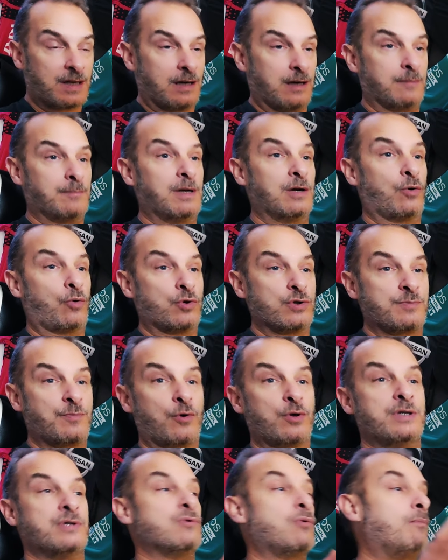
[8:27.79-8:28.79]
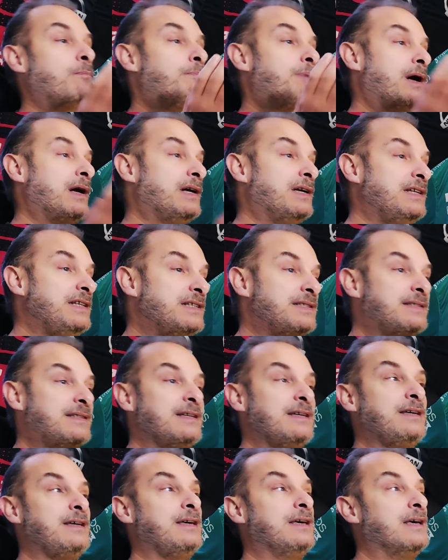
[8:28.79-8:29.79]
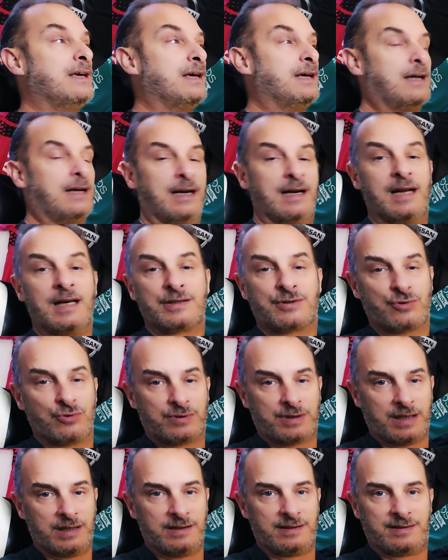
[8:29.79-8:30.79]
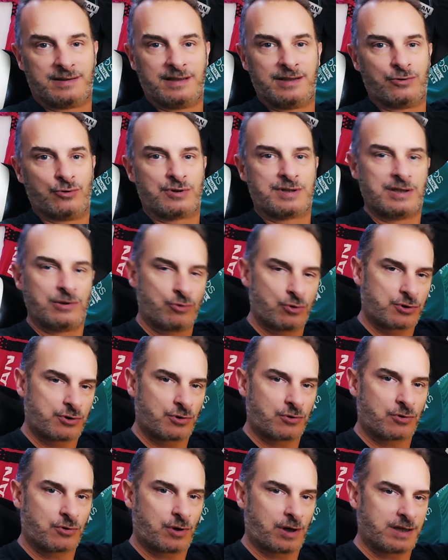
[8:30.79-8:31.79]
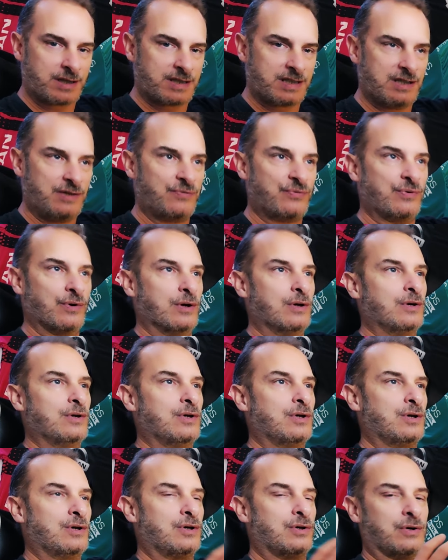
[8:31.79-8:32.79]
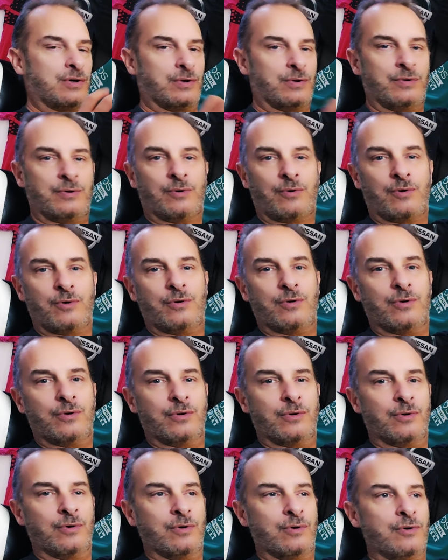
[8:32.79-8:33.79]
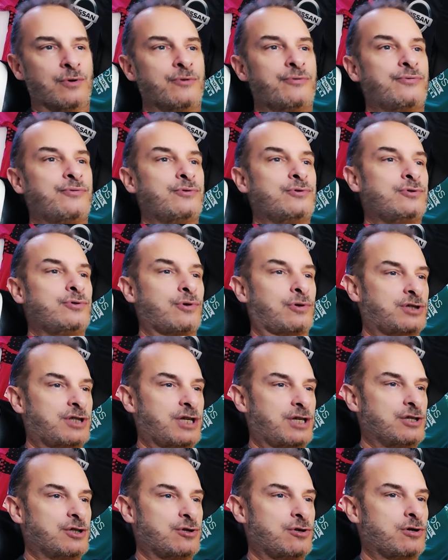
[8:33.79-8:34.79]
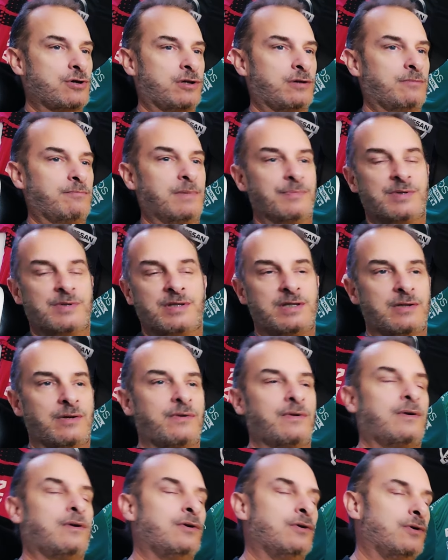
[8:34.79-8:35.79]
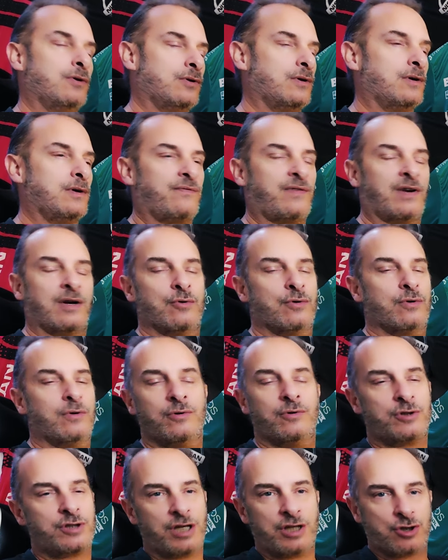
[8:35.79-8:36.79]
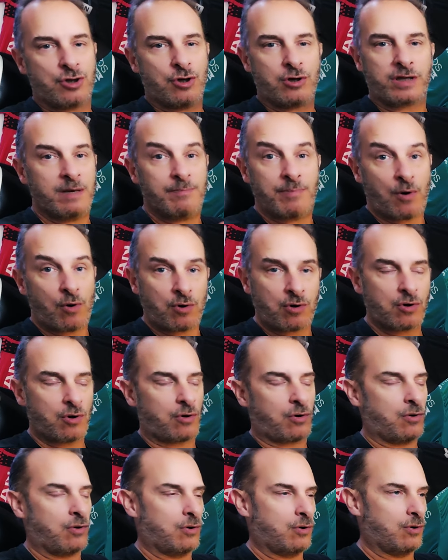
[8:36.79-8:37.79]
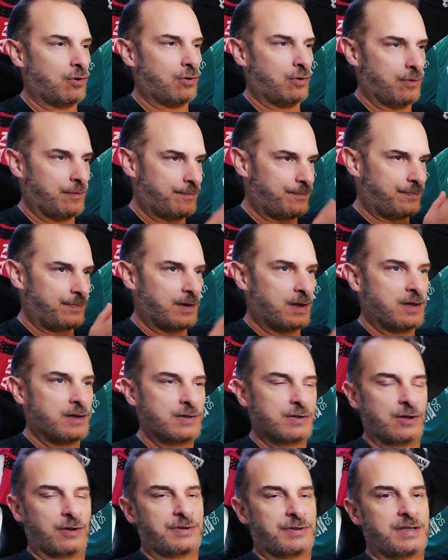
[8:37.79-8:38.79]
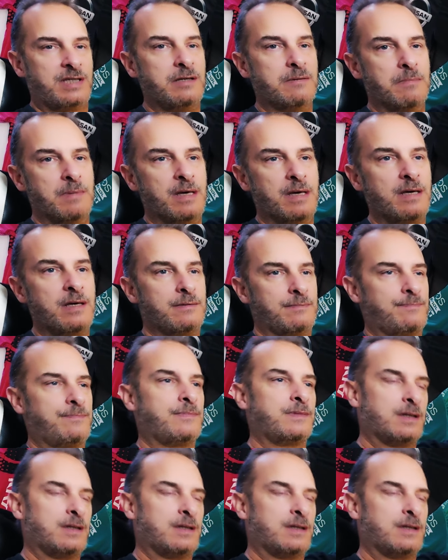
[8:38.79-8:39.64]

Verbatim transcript: Hein, malheureusement, ils n'ont pas listé la totalité de ces 200 correctifs euh, dans le, futur changelog, même si euh, le, changelog n'est pas encore euh, sorti, mais